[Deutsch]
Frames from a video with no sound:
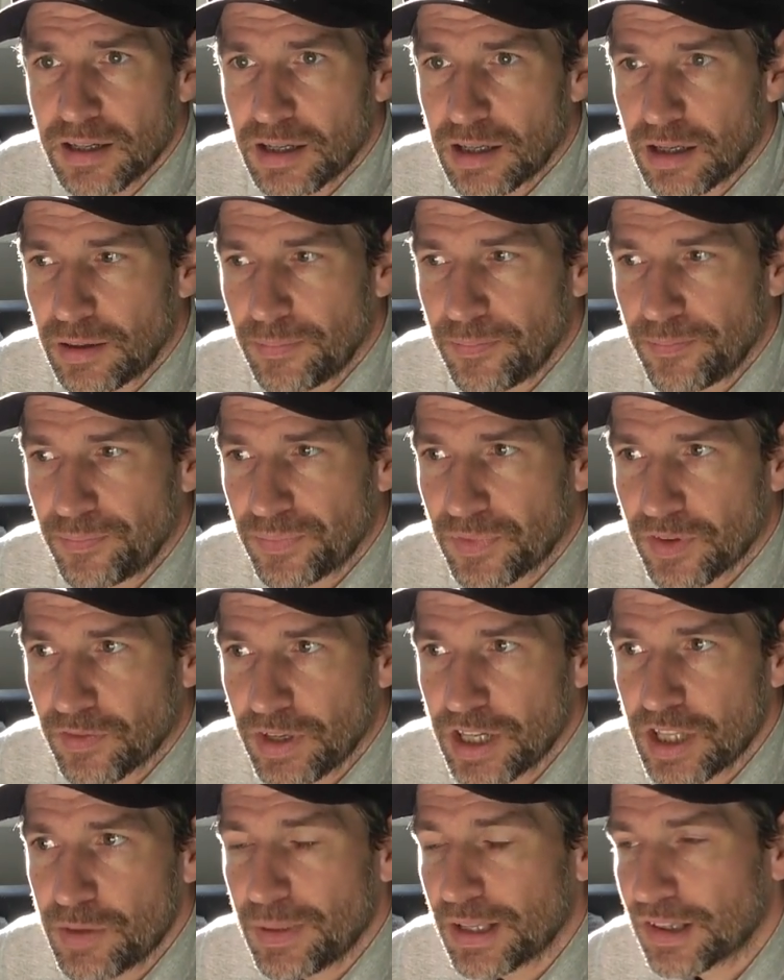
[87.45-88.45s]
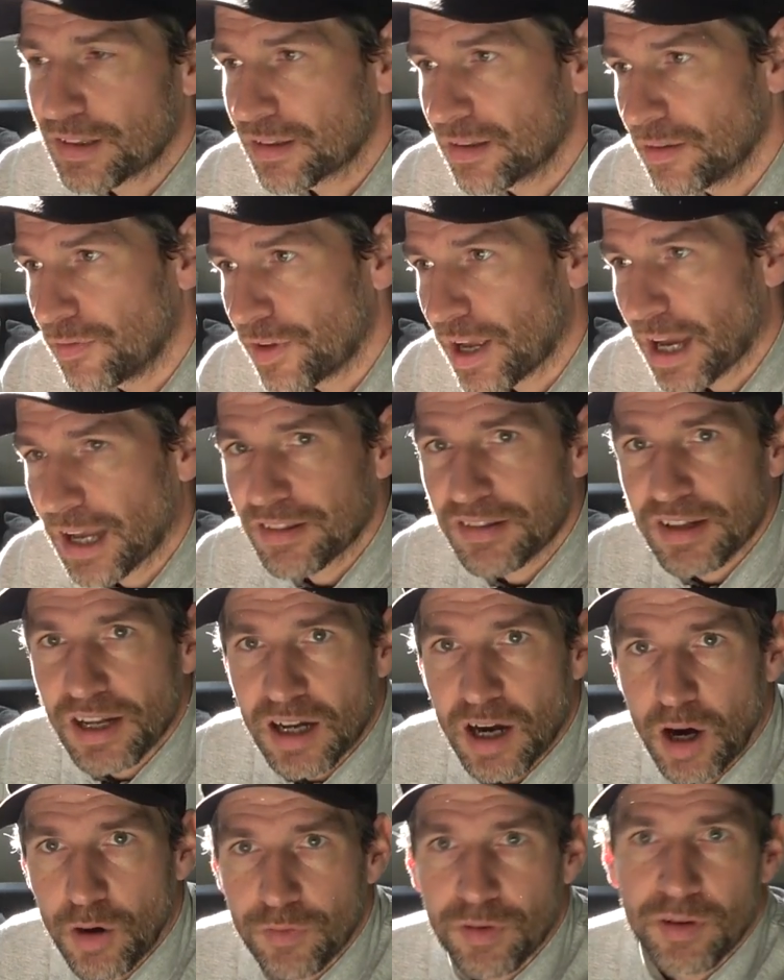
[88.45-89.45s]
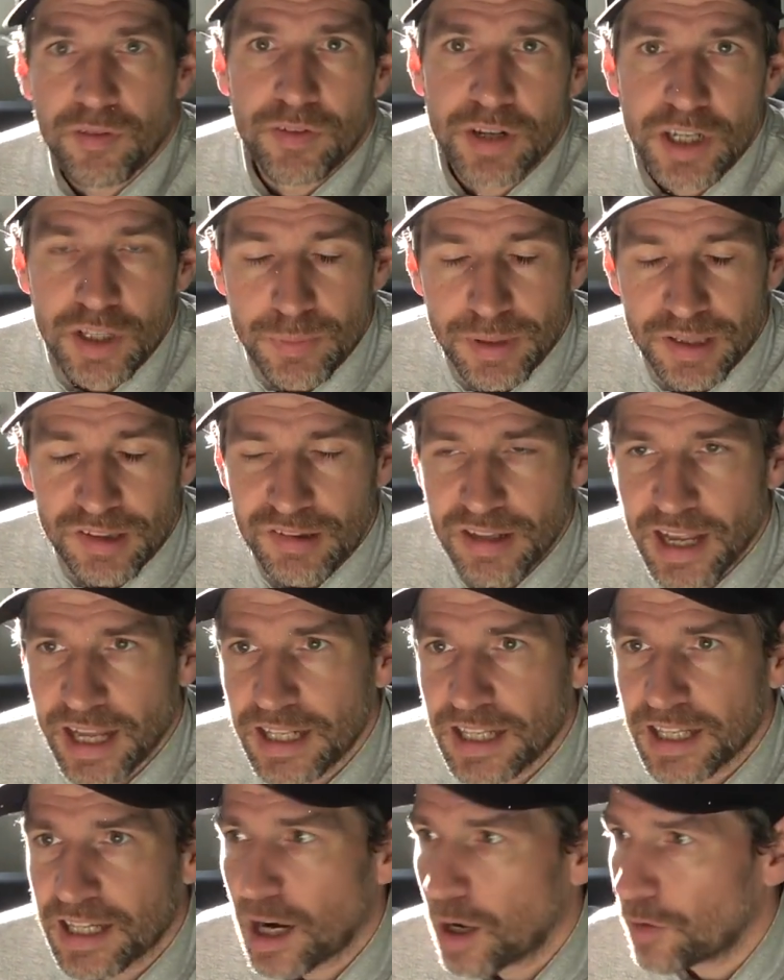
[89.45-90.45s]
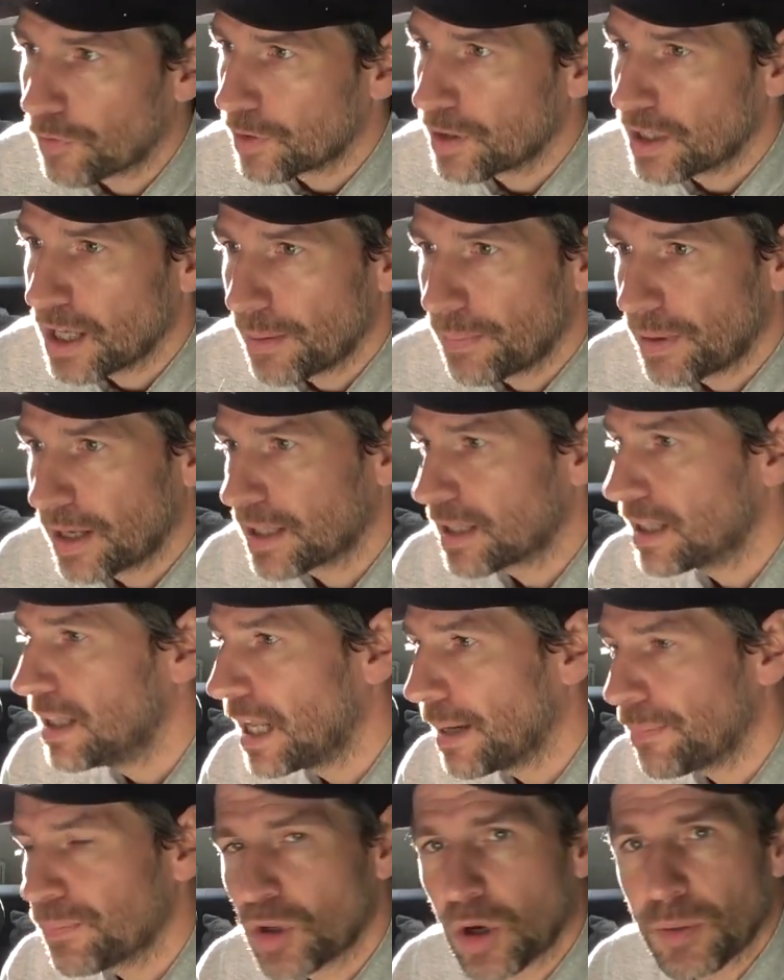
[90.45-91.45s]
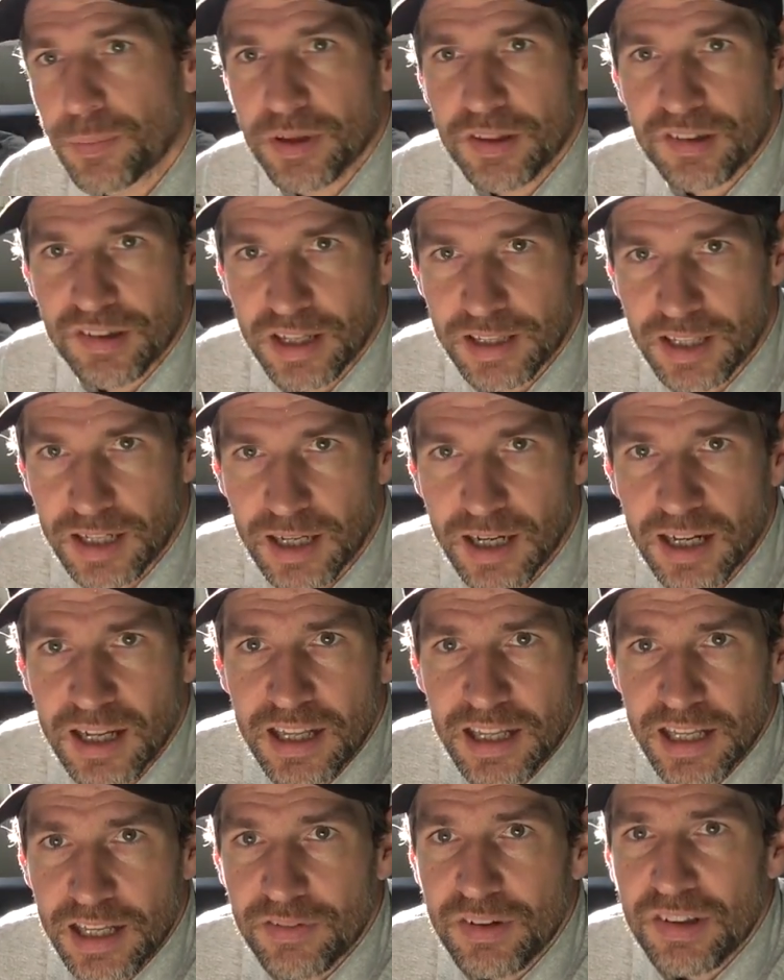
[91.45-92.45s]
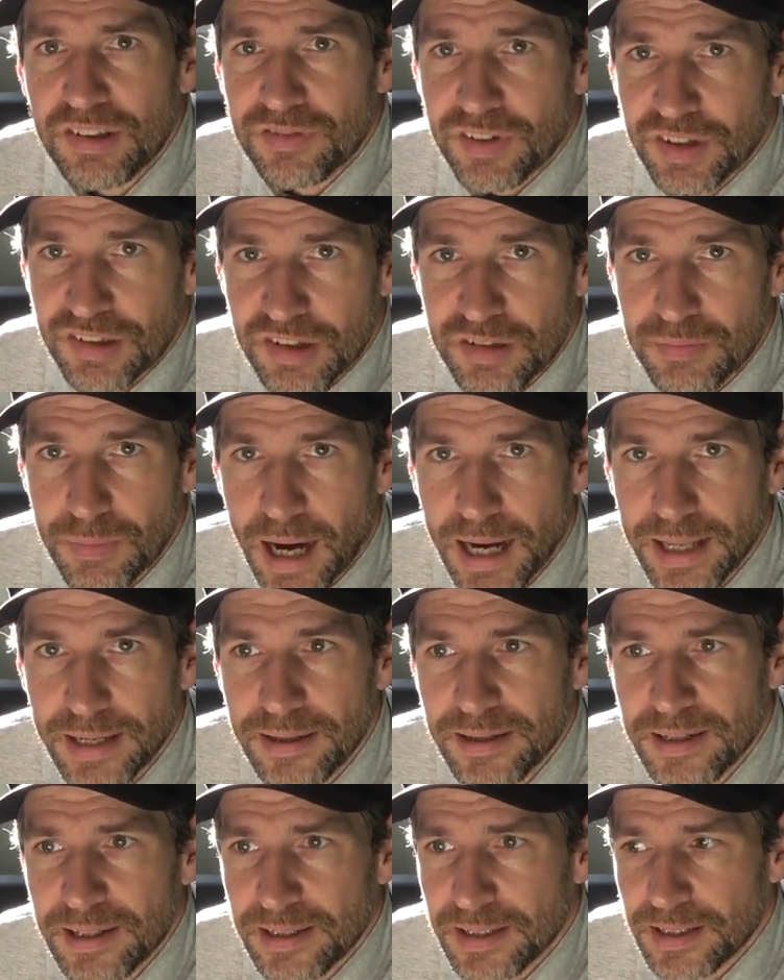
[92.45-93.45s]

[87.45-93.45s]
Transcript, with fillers: Ähm, wenn ich mir jetzt einen Fernseher kaufe, wenn ich mir jetzt ein Handy kaufe, ein Tablet, ein Laptop etc. Ihr wisst, was ich meine.